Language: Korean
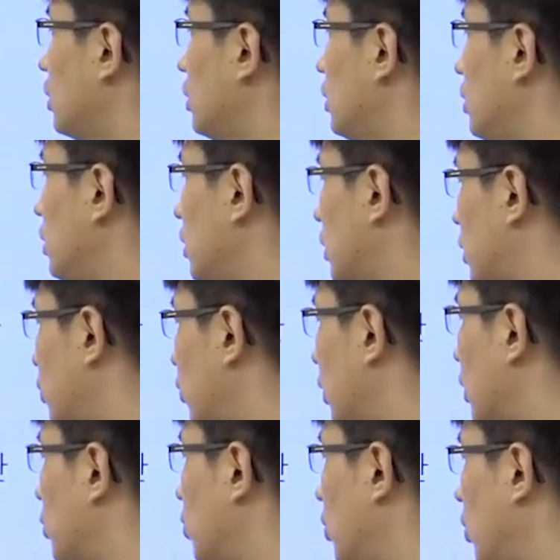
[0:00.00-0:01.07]
이
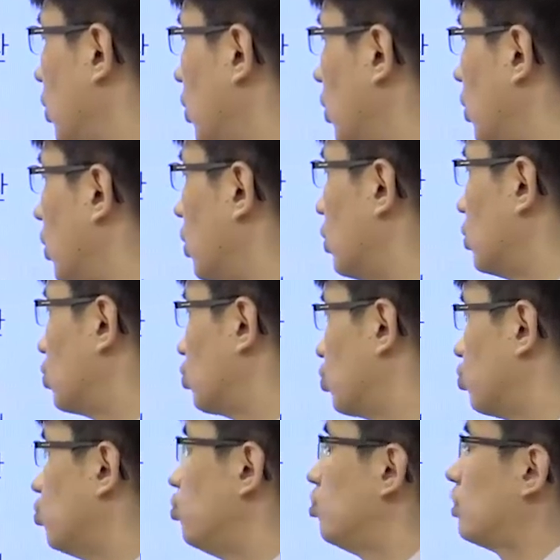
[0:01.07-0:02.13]
기회도
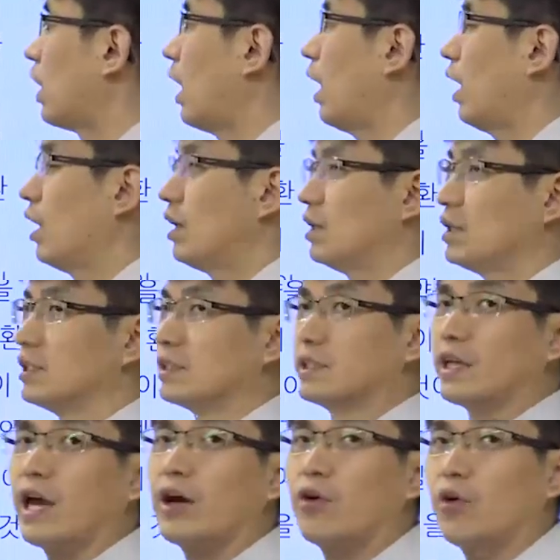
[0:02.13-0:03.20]
둘 다
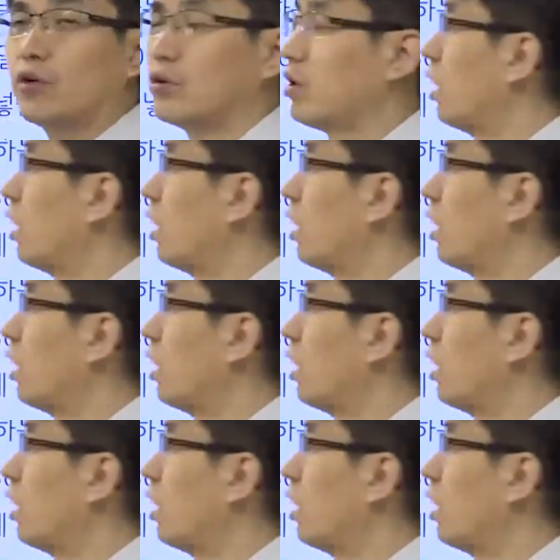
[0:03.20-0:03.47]
제거를